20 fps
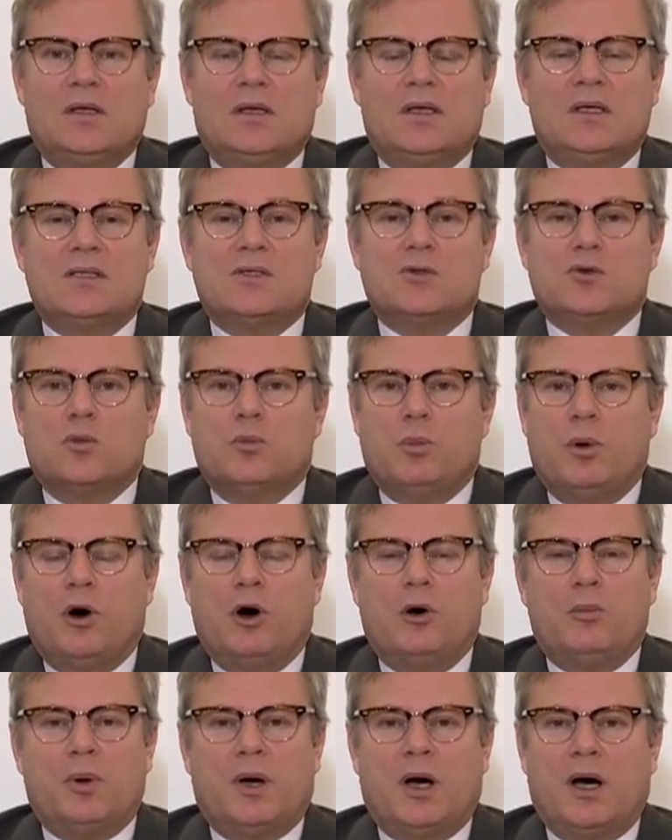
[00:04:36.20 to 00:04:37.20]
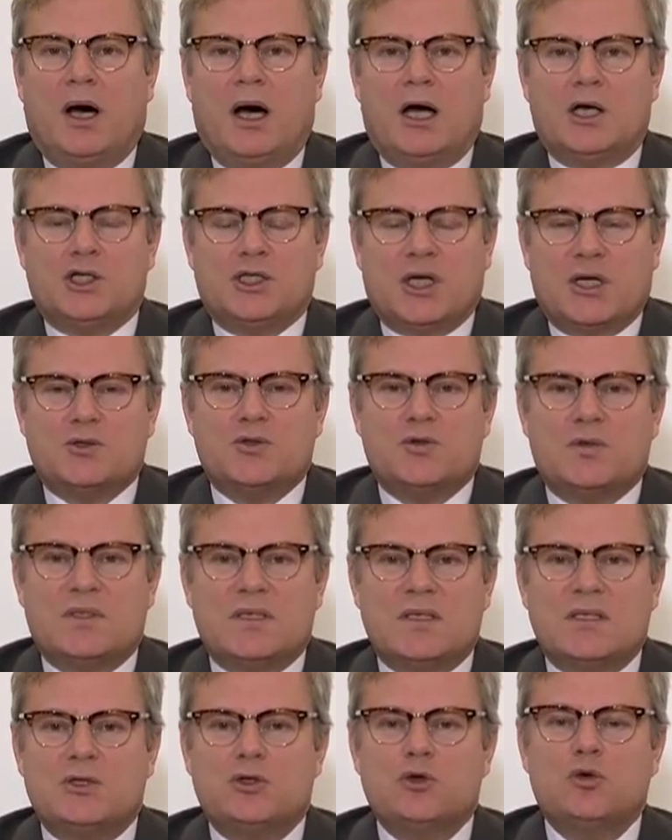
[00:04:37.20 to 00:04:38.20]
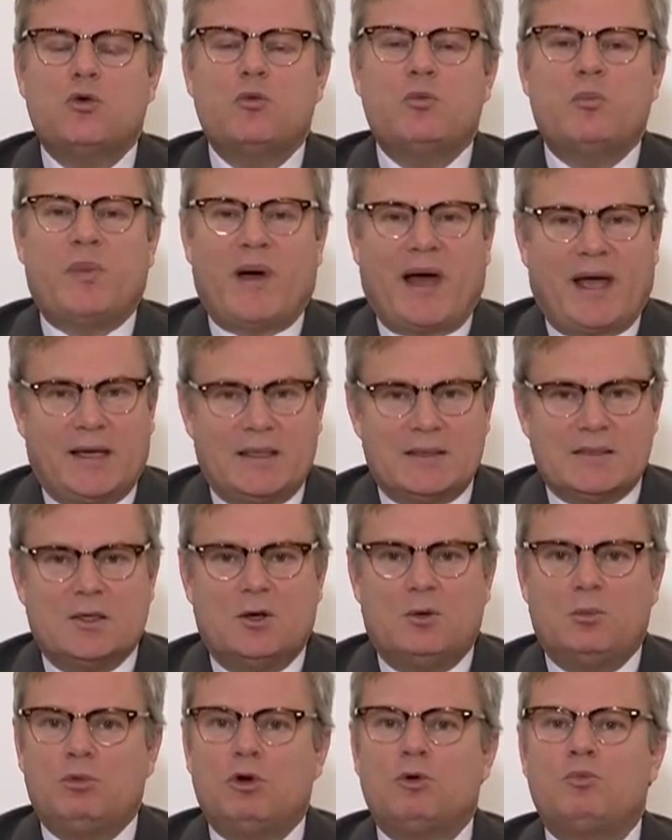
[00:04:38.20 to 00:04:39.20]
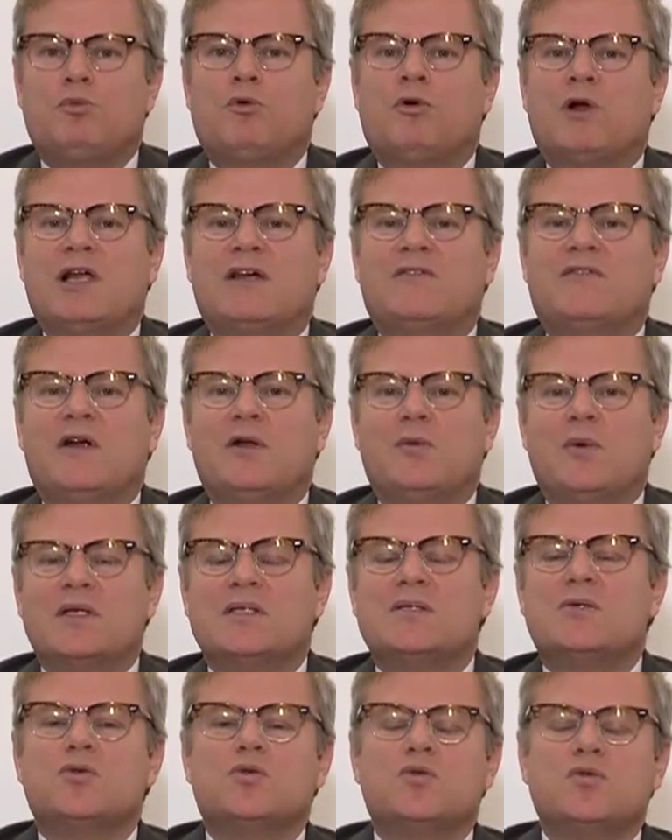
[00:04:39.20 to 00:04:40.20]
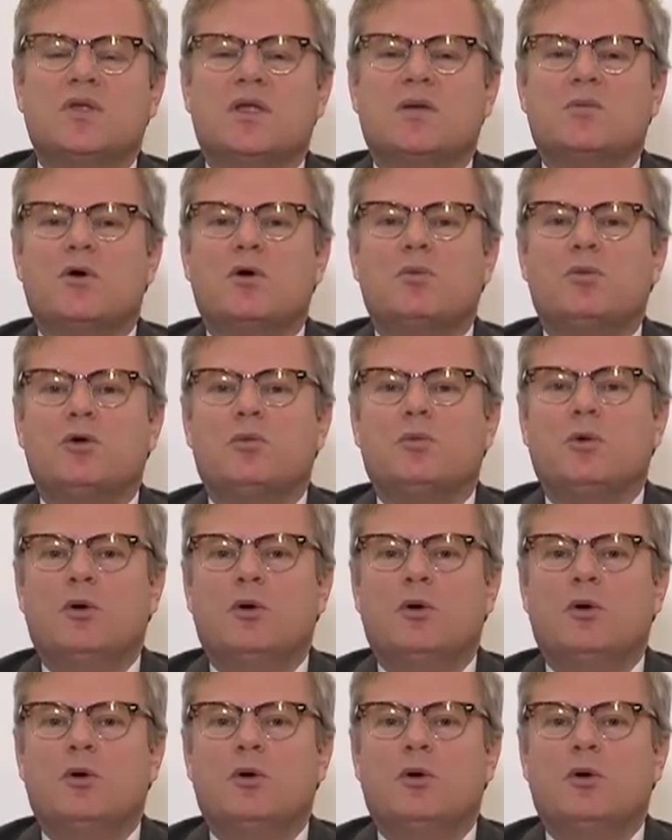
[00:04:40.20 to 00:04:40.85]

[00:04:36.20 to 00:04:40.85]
qui sont propres à chaque succession, par exemple pour l'évaluation des meubles